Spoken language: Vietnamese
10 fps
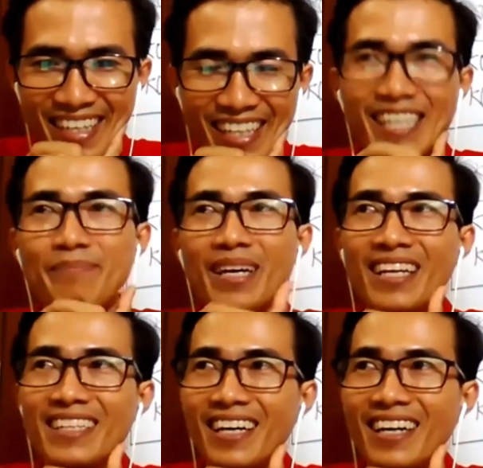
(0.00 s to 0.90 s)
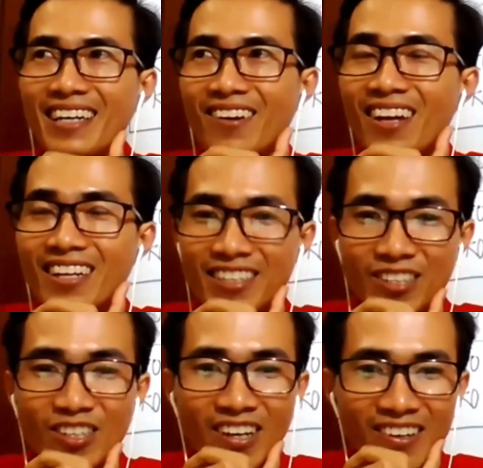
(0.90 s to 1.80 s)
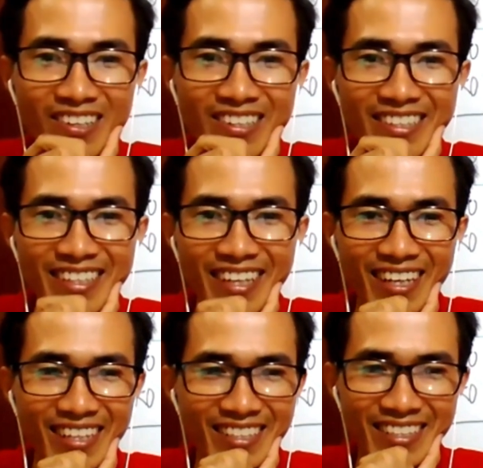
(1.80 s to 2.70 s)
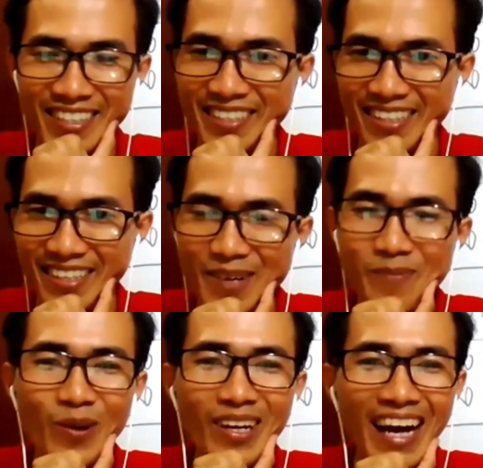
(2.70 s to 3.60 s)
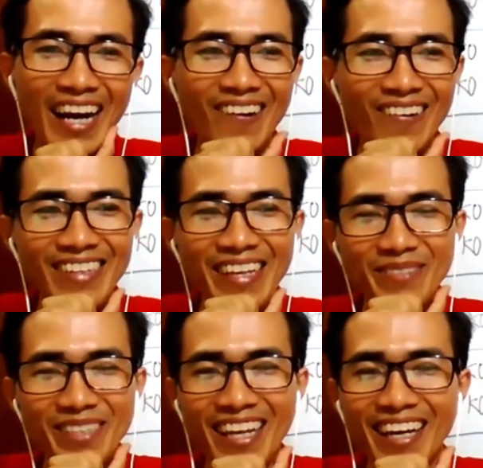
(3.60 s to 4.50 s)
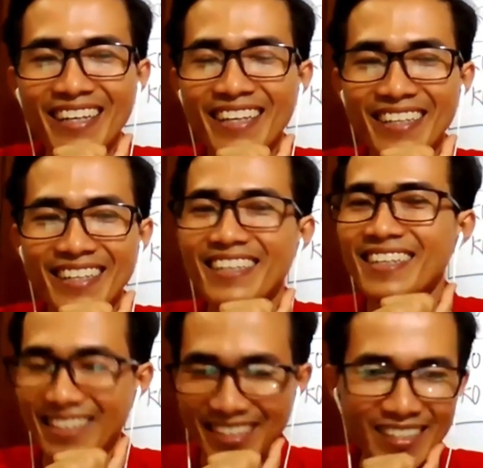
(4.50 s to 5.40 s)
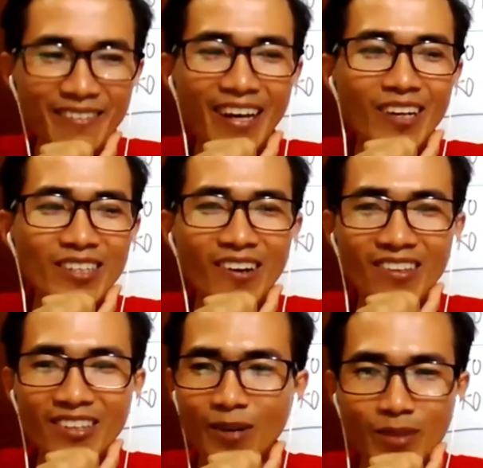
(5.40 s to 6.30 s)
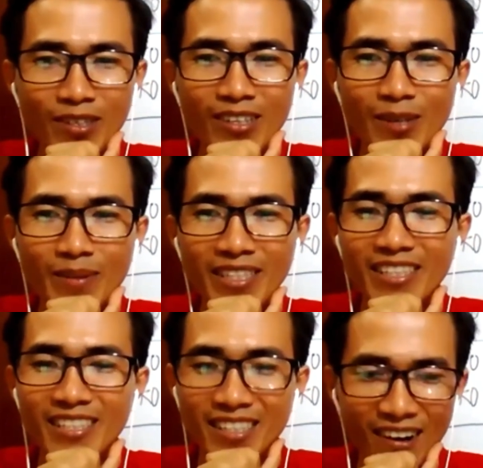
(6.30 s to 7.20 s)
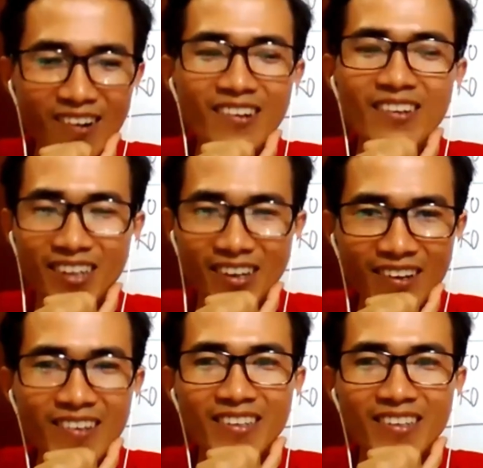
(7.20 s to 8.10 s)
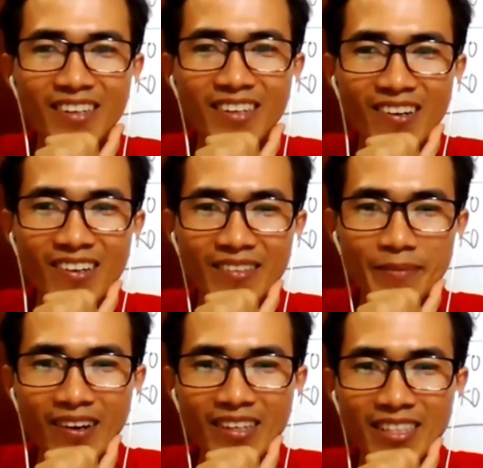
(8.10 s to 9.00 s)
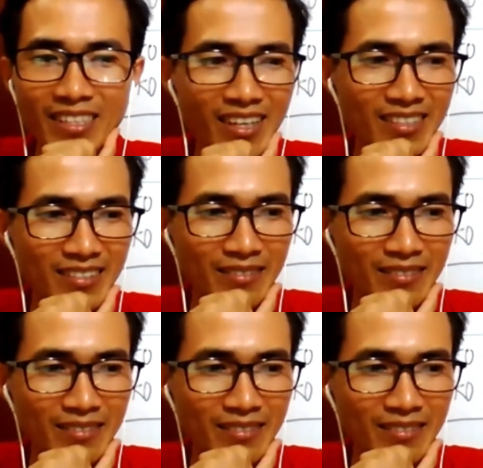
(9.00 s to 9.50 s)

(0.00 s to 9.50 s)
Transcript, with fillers: à? à Jetman là gì à đó là người nói có à, cứ mỗi lần ai hỏi làm gì là cứ phải nói có mà không được nói không anh chị có có có bây giờ hỏi anh chị à,